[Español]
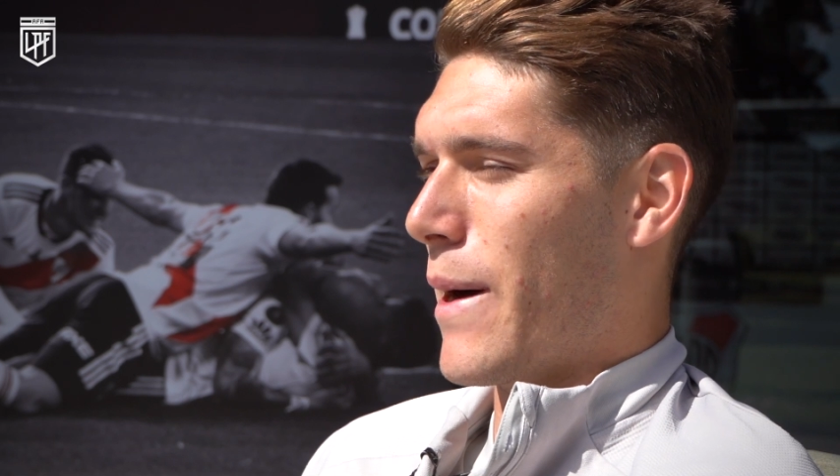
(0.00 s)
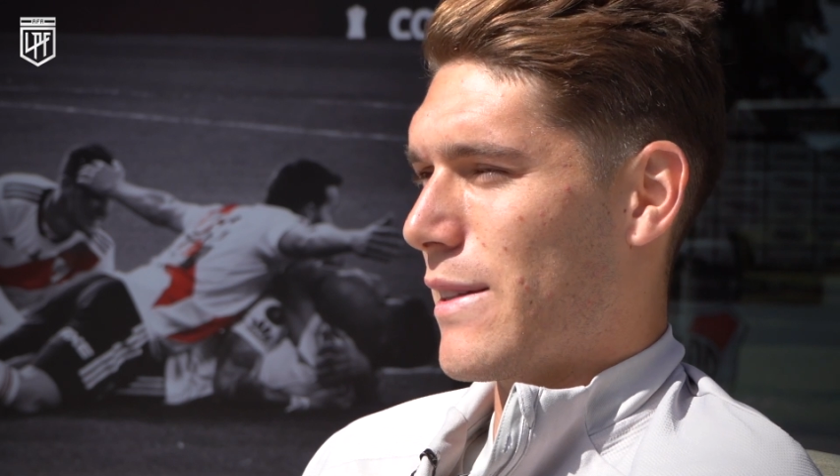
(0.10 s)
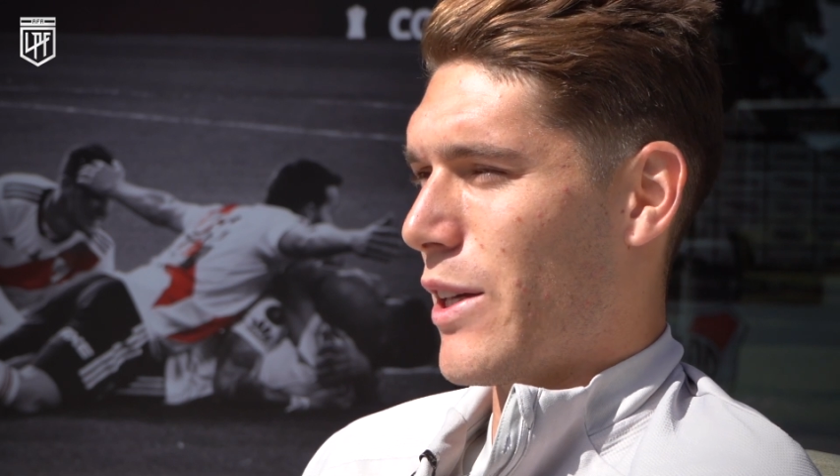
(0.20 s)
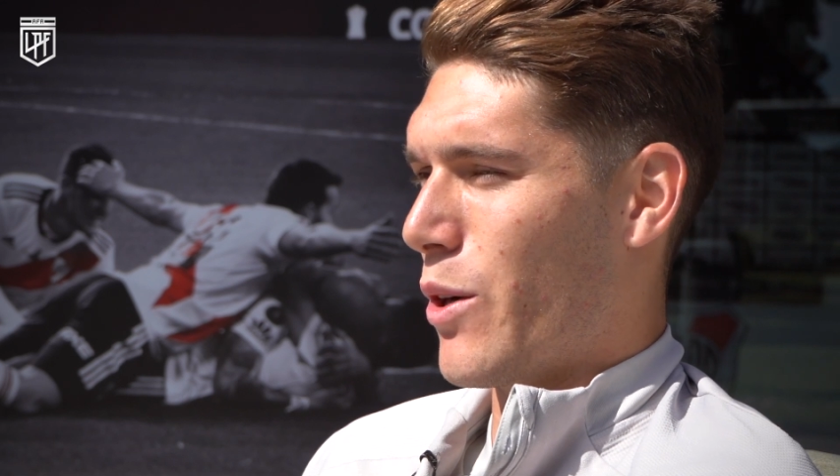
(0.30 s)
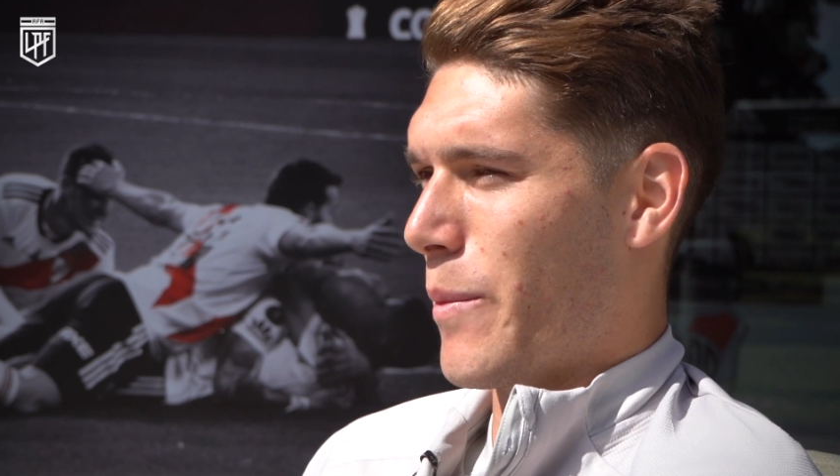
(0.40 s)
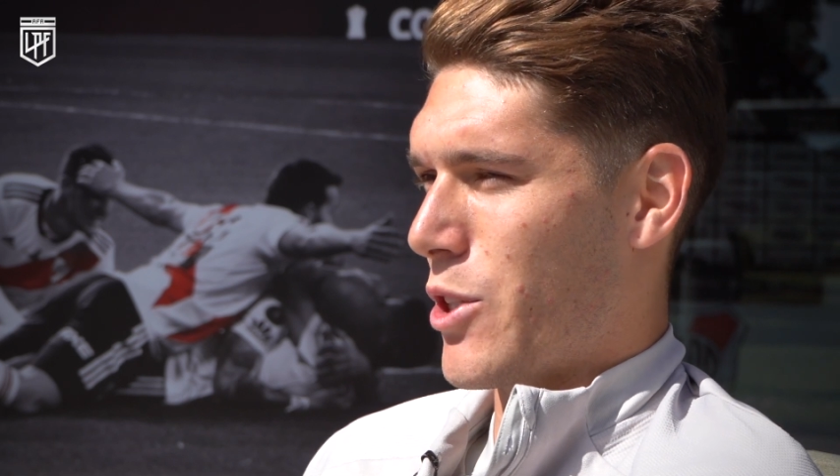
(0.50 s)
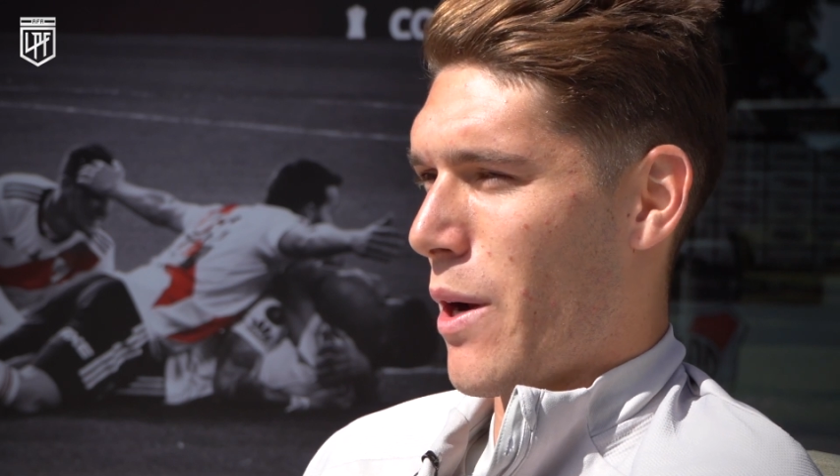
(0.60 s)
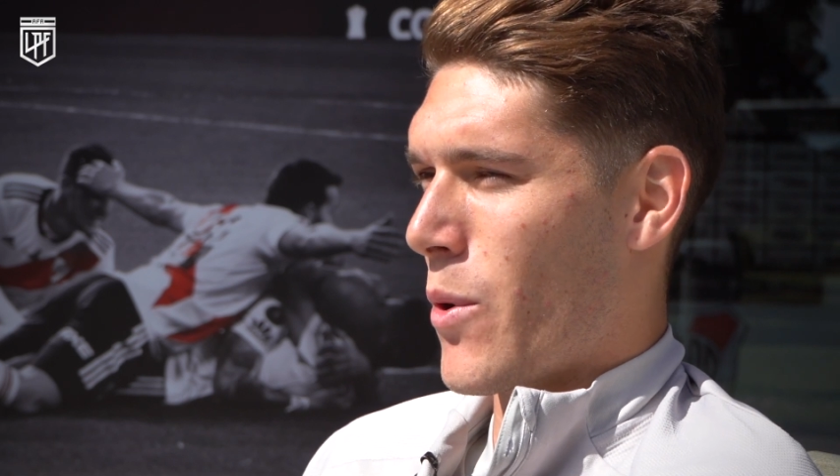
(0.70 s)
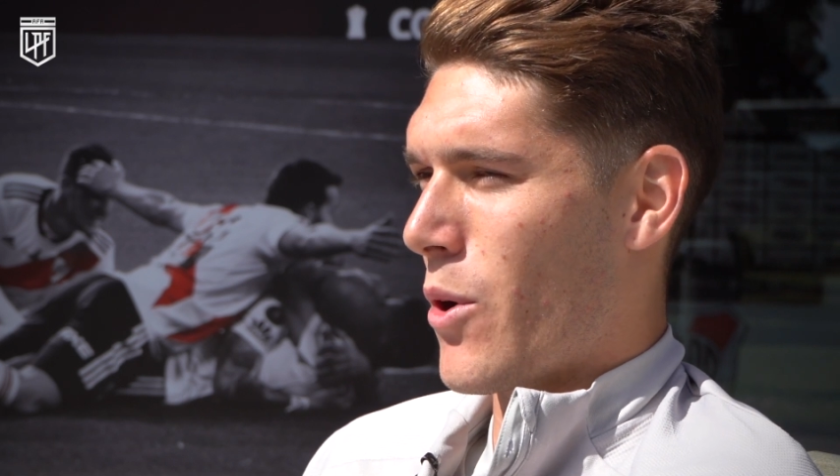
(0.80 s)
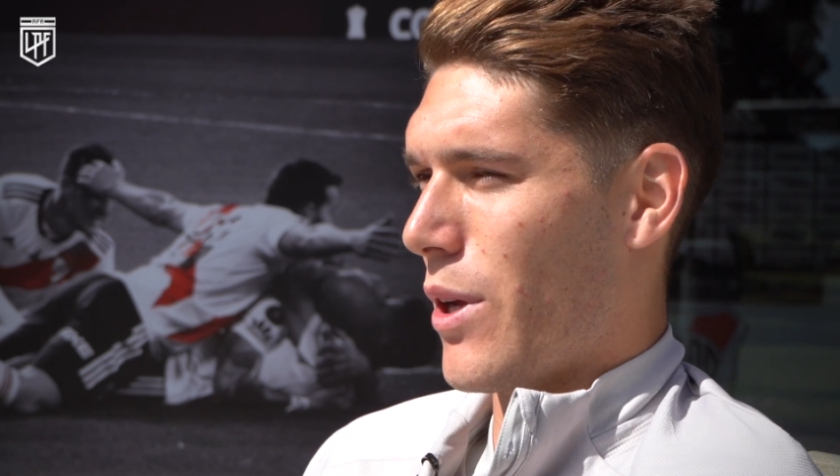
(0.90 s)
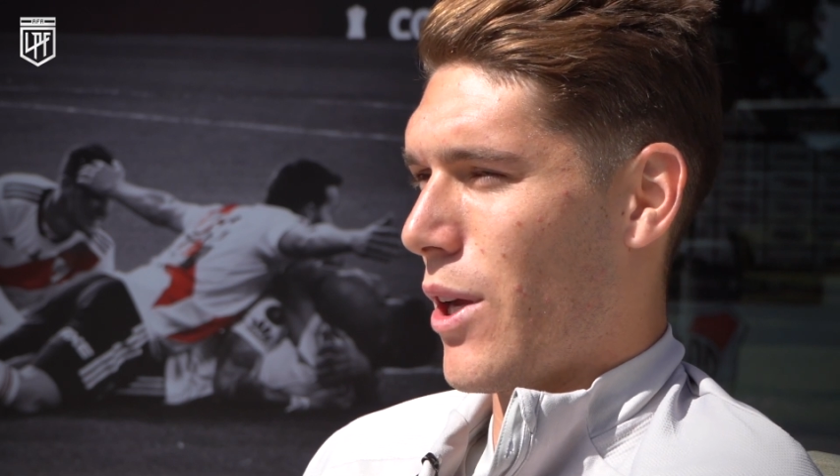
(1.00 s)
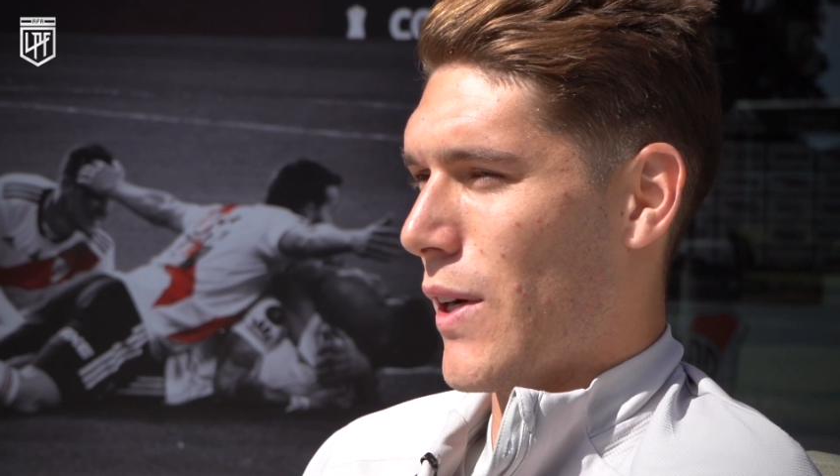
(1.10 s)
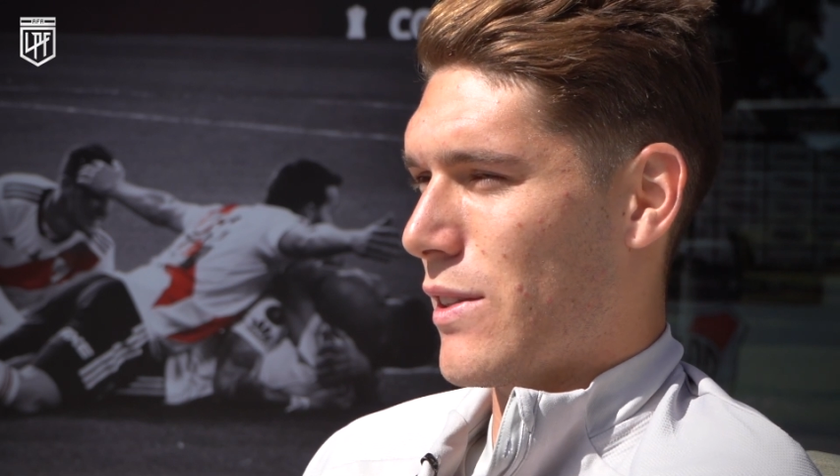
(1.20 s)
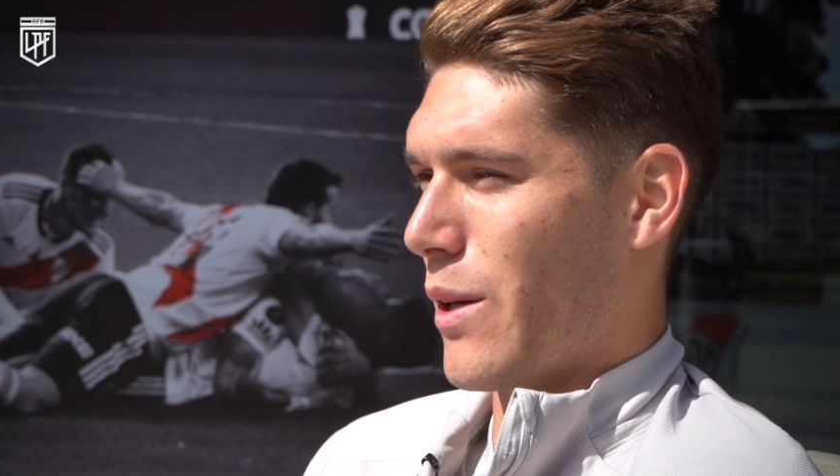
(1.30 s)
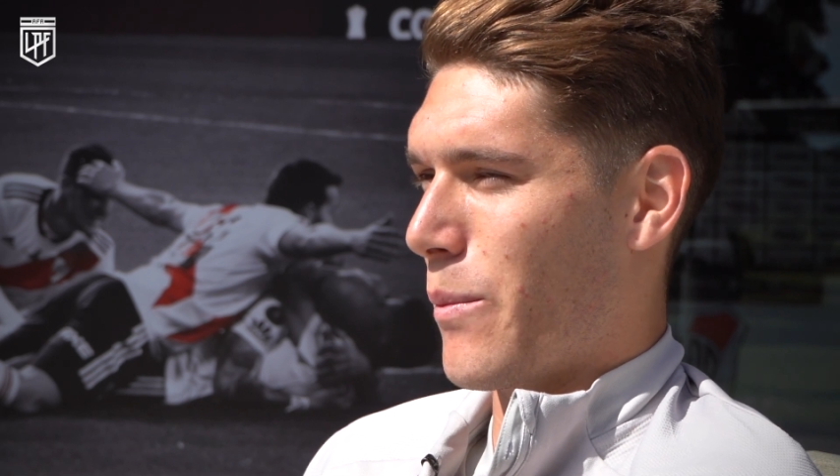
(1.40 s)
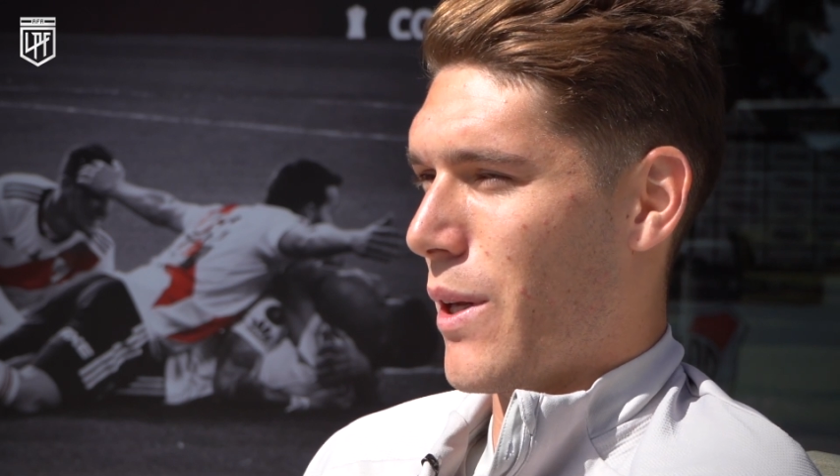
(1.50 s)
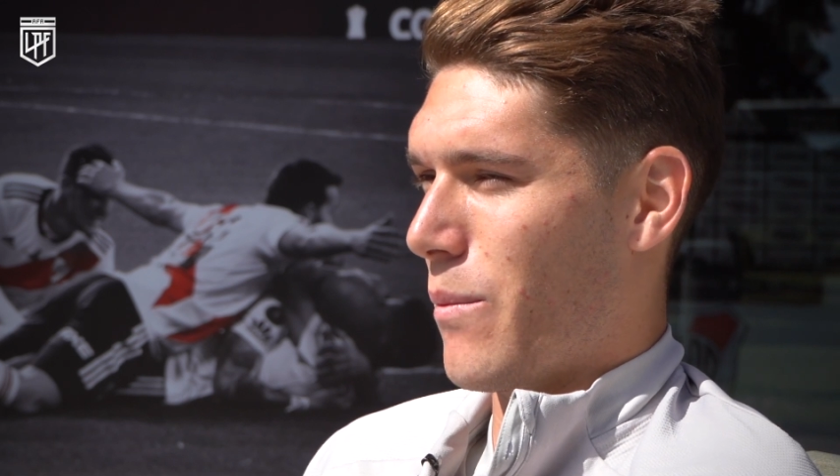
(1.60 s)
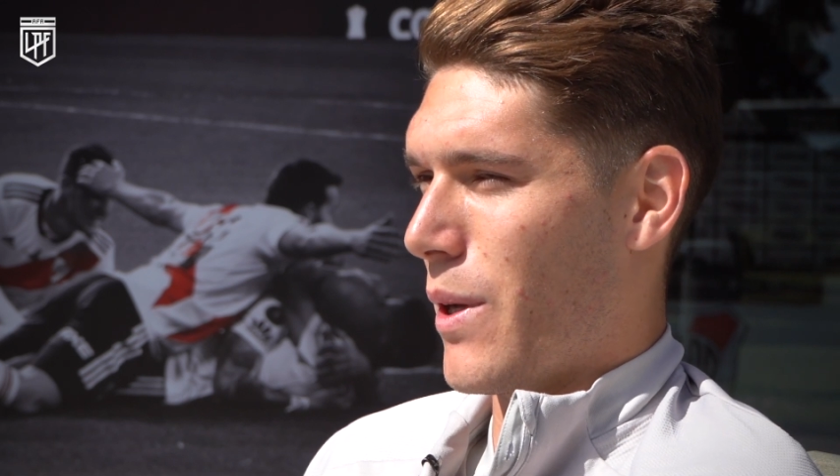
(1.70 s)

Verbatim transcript: Marcelo me llamó y que iba a ser mi,